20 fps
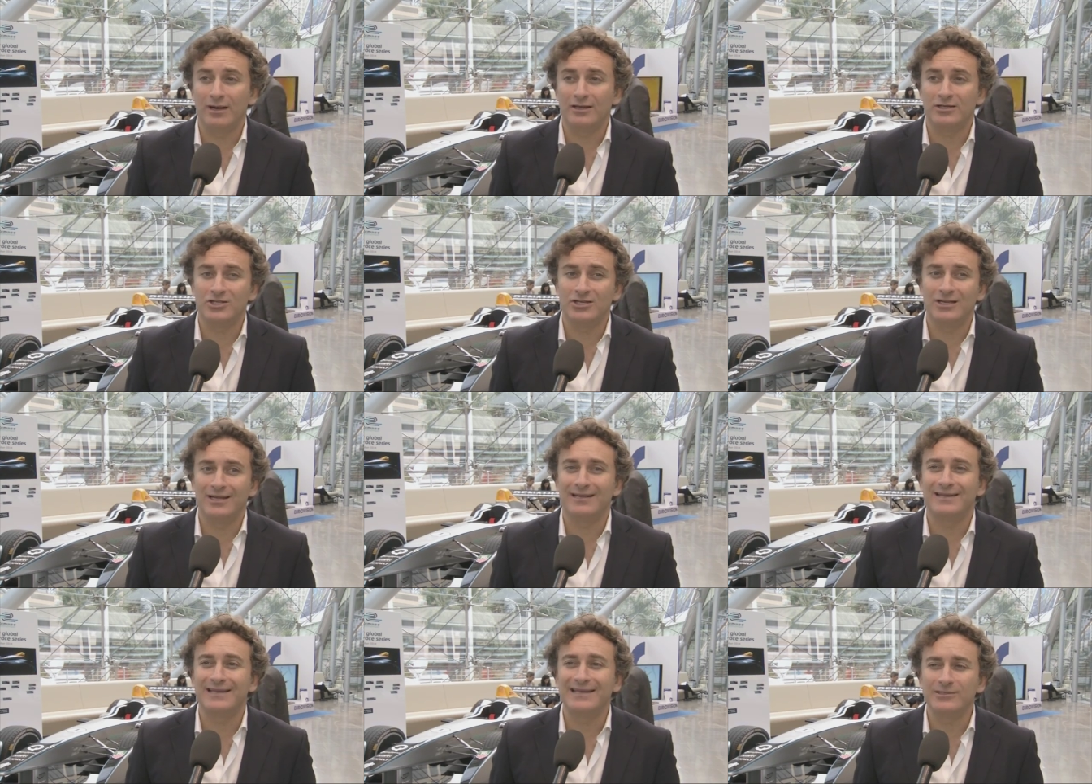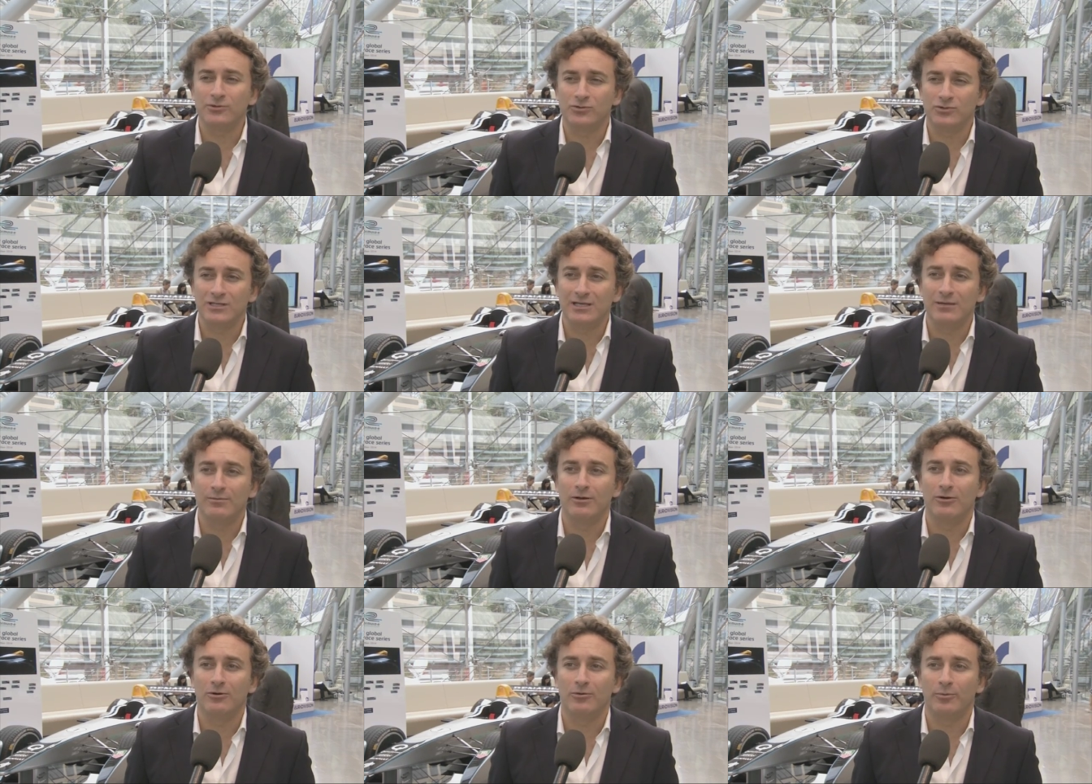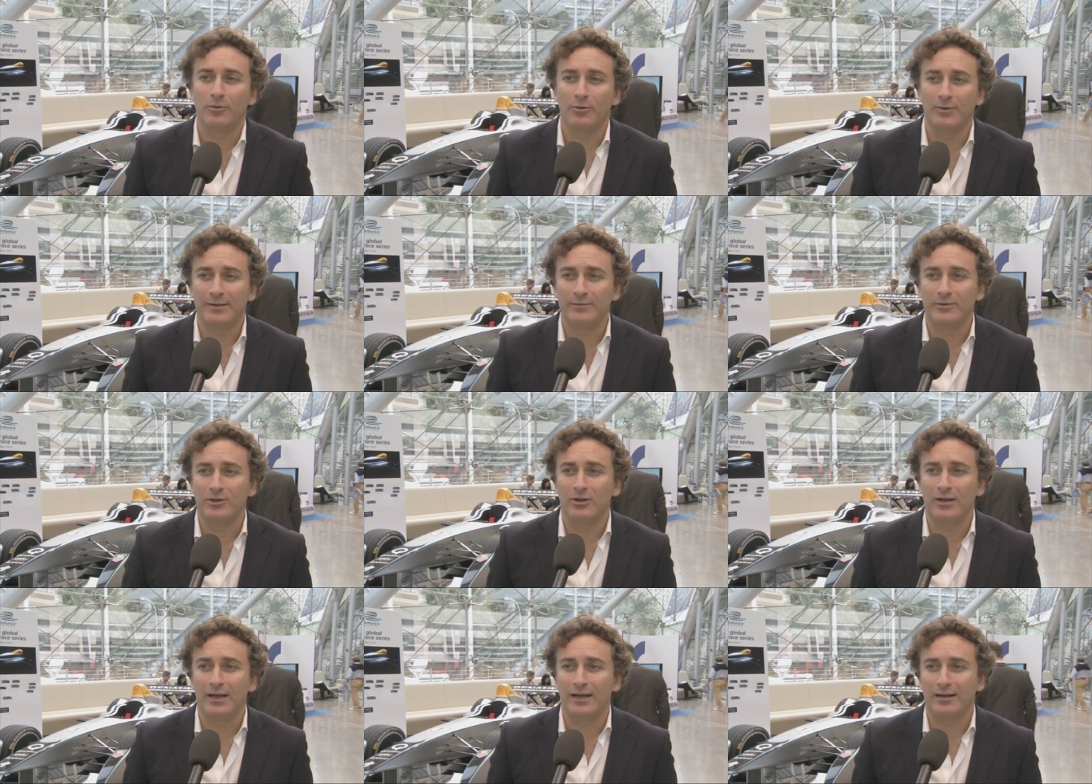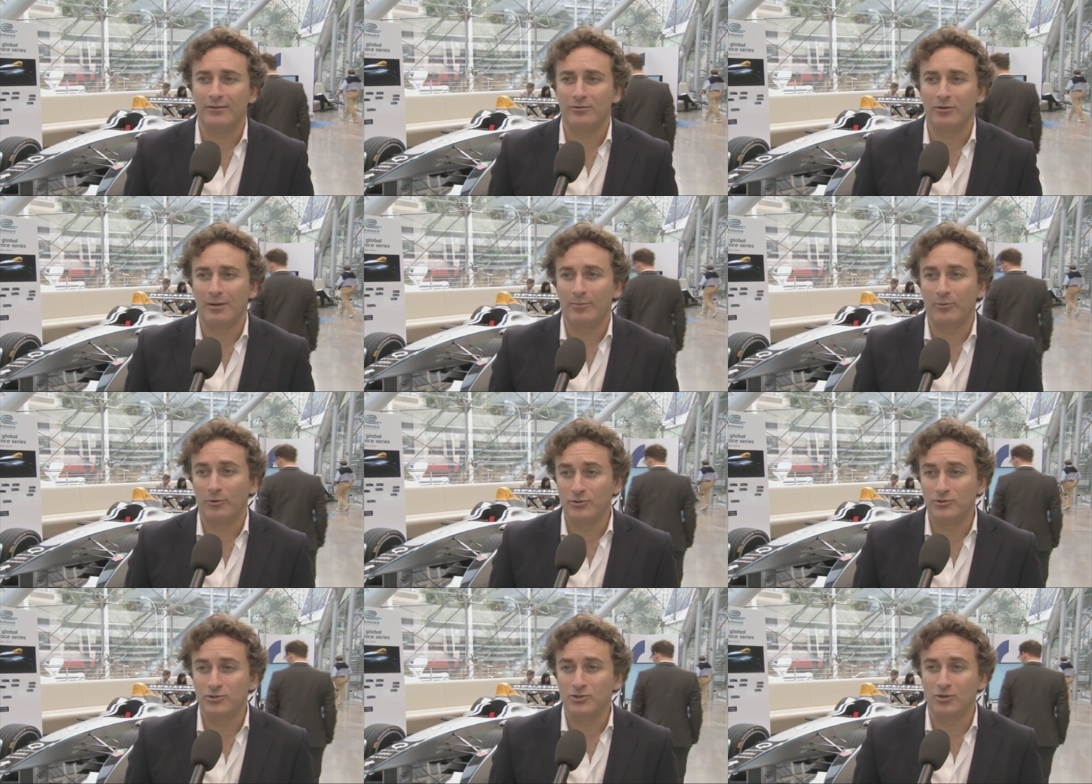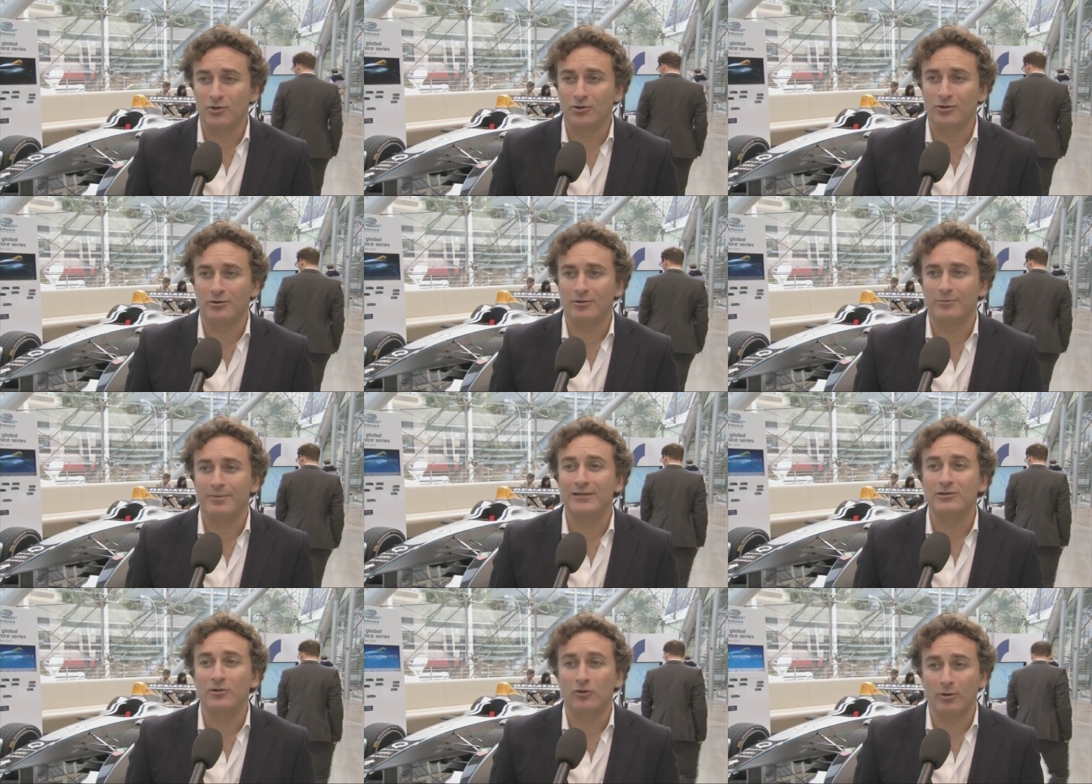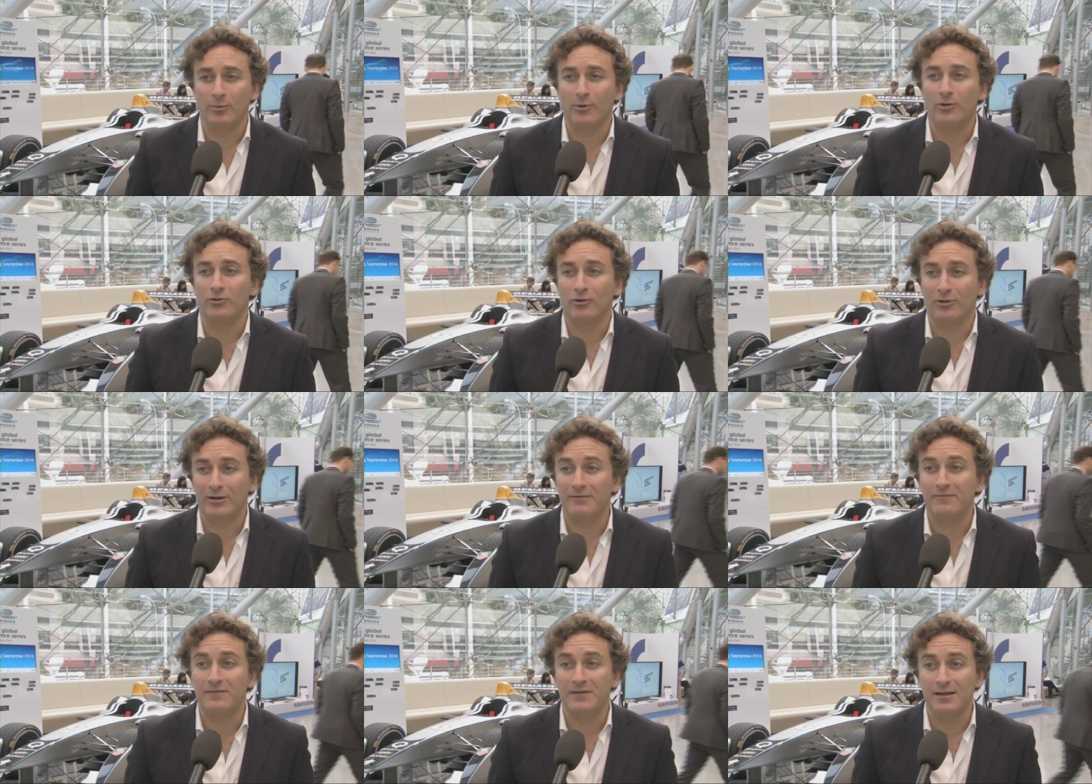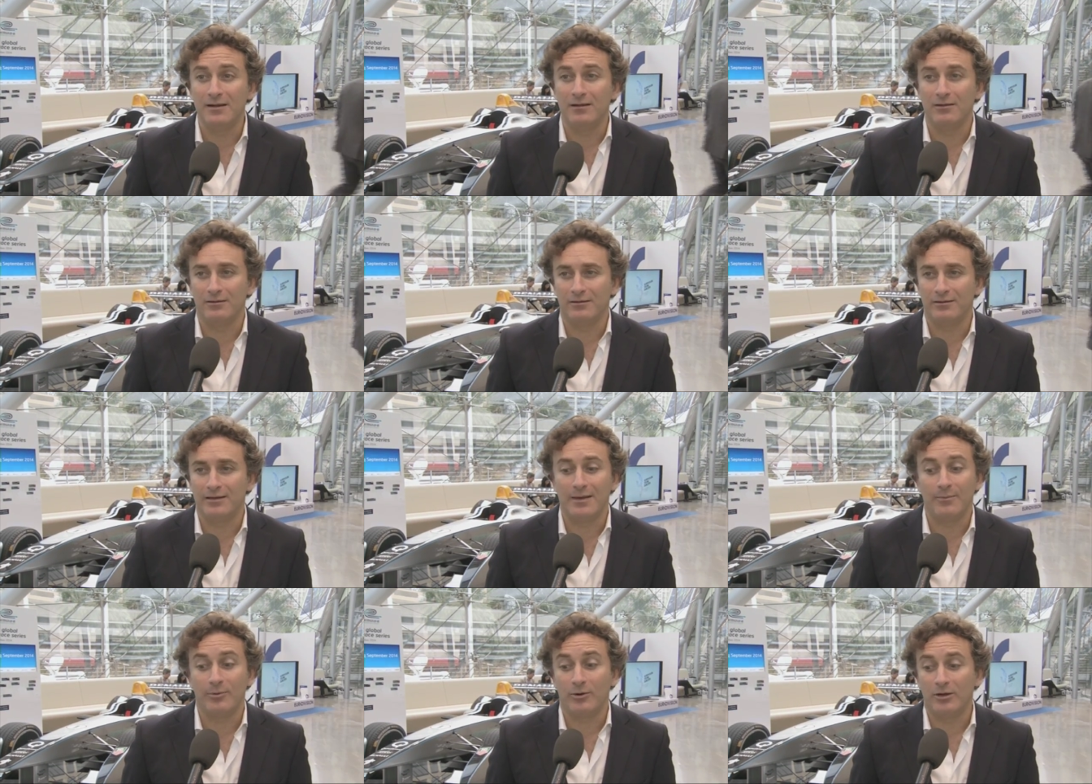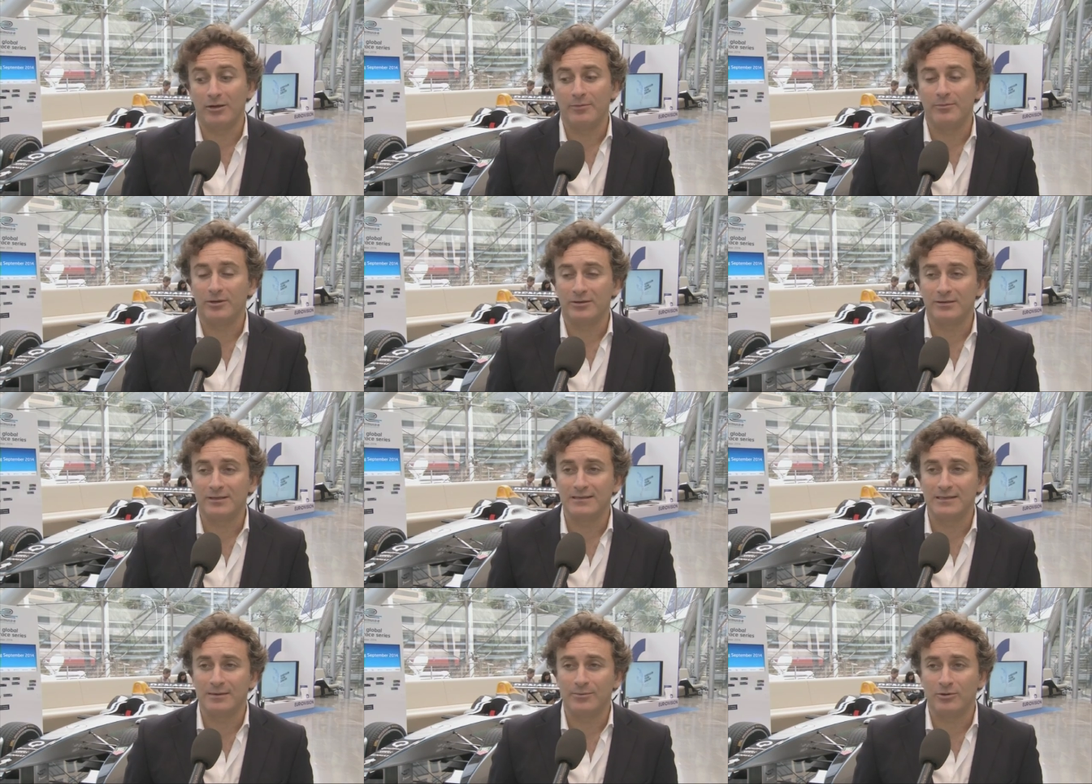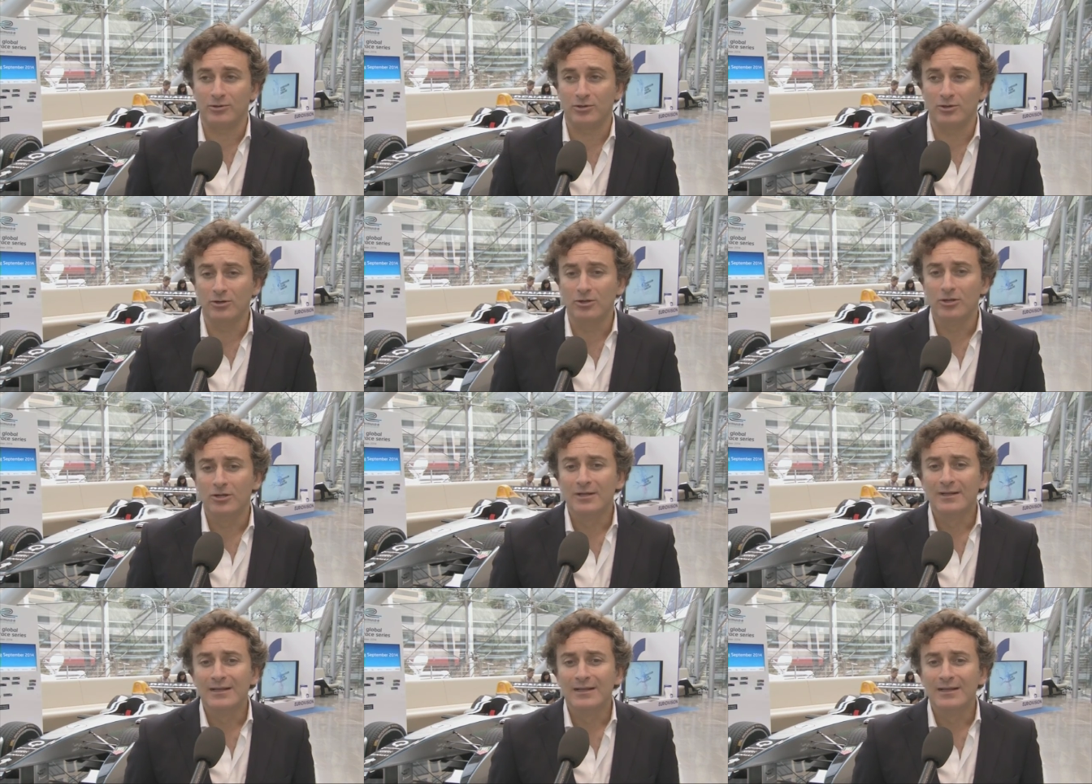La Chine est très sensible au problème de la, pollution, euh, particulièrement dans les villes. Il y a un problème euh, très important.